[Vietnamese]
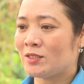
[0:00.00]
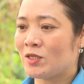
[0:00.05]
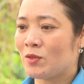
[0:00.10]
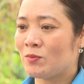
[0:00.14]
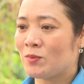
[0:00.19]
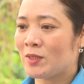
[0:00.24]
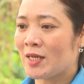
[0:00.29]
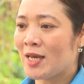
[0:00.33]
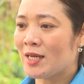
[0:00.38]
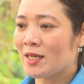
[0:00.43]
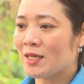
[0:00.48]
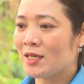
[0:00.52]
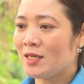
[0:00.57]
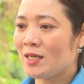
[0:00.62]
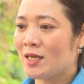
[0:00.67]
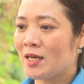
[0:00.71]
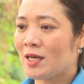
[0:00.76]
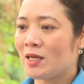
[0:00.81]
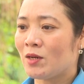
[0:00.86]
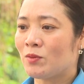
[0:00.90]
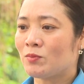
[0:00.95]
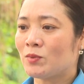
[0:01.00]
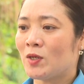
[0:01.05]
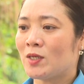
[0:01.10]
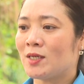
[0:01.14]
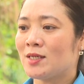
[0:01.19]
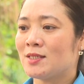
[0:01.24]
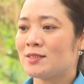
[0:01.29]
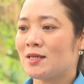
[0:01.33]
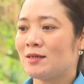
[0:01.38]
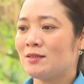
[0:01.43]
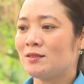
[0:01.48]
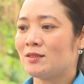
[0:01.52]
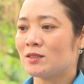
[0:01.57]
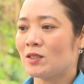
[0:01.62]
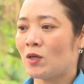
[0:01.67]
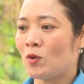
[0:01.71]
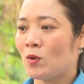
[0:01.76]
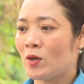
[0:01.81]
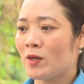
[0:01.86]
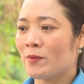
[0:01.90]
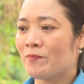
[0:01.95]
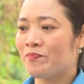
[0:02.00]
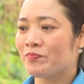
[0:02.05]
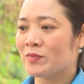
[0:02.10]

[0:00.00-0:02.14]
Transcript: trong các cái công đoàn cơ sở trực thuộc.